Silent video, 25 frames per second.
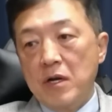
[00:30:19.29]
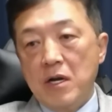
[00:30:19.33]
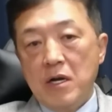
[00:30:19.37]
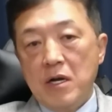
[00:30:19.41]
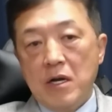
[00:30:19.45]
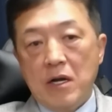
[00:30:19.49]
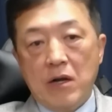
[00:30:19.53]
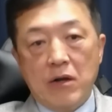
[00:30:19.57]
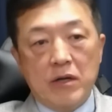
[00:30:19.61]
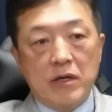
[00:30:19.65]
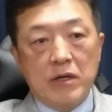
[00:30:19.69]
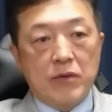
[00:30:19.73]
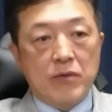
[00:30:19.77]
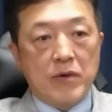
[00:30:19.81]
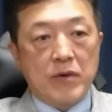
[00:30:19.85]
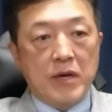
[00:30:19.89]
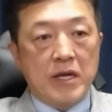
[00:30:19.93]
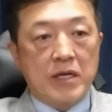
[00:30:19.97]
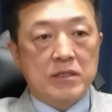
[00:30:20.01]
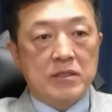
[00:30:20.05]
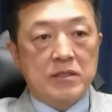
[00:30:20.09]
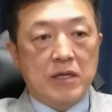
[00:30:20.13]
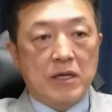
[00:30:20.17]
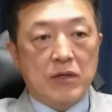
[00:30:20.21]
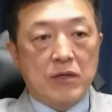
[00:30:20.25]
然后另外一
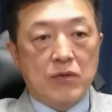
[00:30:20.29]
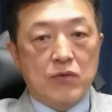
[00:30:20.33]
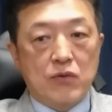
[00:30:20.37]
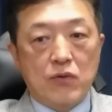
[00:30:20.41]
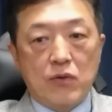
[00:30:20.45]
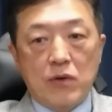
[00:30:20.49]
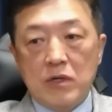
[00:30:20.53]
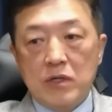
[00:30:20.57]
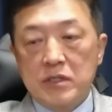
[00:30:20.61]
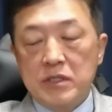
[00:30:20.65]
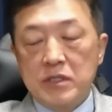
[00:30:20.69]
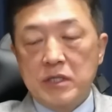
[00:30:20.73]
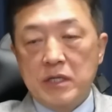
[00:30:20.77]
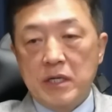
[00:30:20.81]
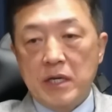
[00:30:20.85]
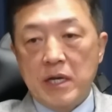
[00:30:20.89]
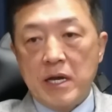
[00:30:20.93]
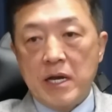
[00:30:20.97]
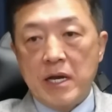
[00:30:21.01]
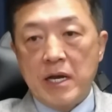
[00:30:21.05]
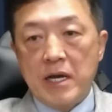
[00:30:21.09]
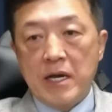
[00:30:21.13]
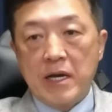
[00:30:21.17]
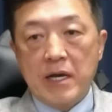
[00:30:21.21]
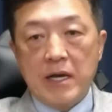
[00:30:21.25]
些土耳其
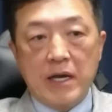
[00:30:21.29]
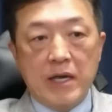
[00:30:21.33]
啊。